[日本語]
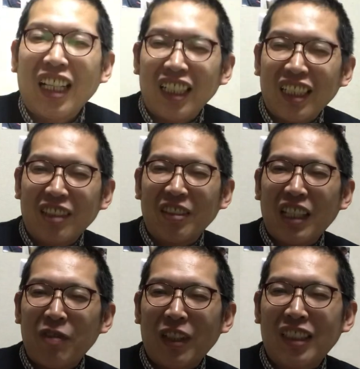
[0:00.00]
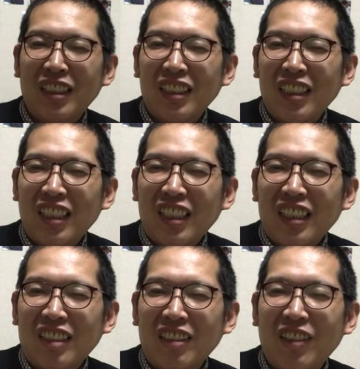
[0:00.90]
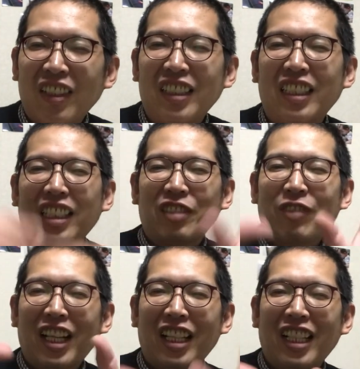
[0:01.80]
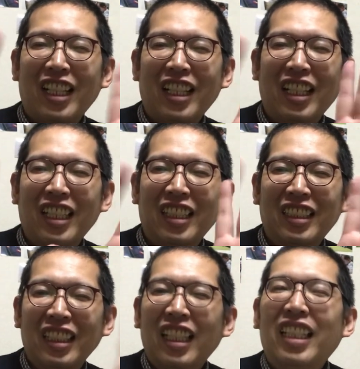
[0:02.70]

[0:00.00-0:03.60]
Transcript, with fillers: ありがとうございますそれでは失礼いたします